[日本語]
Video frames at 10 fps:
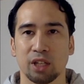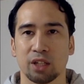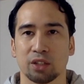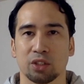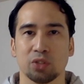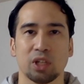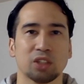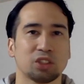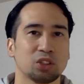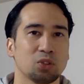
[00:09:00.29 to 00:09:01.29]
で救
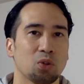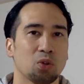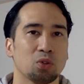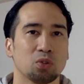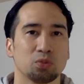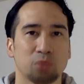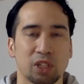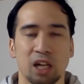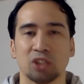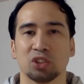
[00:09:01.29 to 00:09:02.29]
難信号を、まあ、
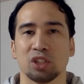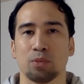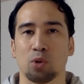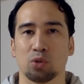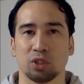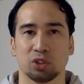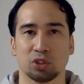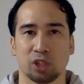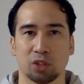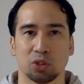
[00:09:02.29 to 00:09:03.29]
何十年も送り
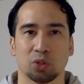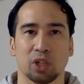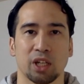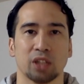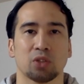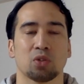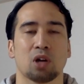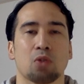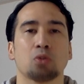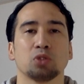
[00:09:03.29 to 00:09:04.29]
続ける状態でその
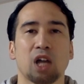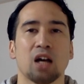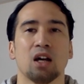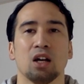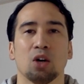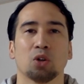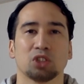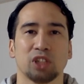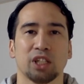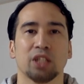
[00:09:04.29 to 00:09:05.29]
酷な
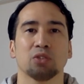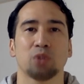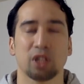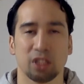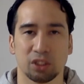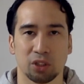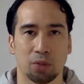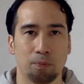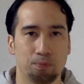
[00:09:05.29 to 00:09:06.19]
星で生き抜くわけですよ。